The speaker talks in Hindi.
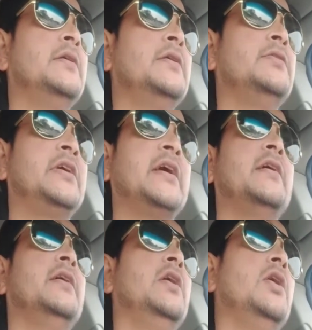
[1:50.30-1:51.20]
ठीक है
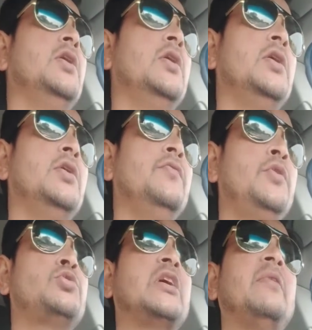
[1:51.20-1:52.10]
फिर
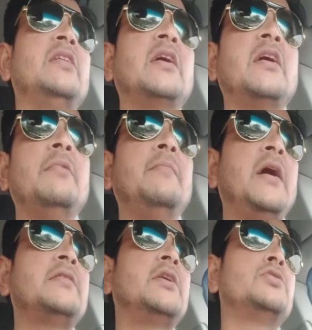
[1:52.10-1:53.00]
उसके बाद अगर मैं
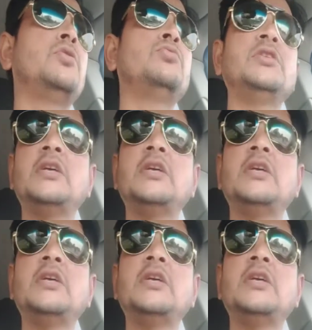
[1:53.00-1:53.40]
बात करता हूं तो